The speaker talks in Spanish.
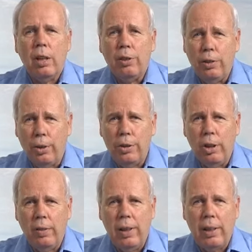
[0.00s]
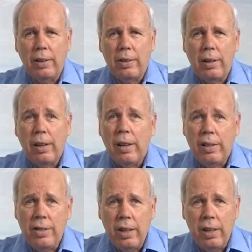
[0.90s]
No te olvides,
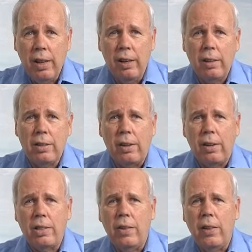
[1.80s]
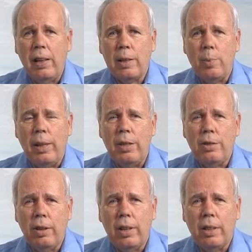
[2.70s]
si quieres recibir las
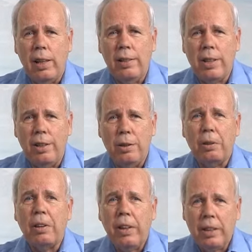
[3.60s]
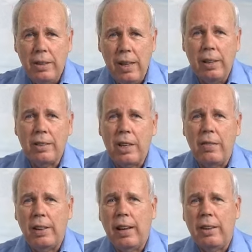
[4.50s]
bendiciones del Señor, tienes que
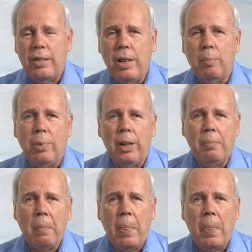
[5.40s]
velar siempre.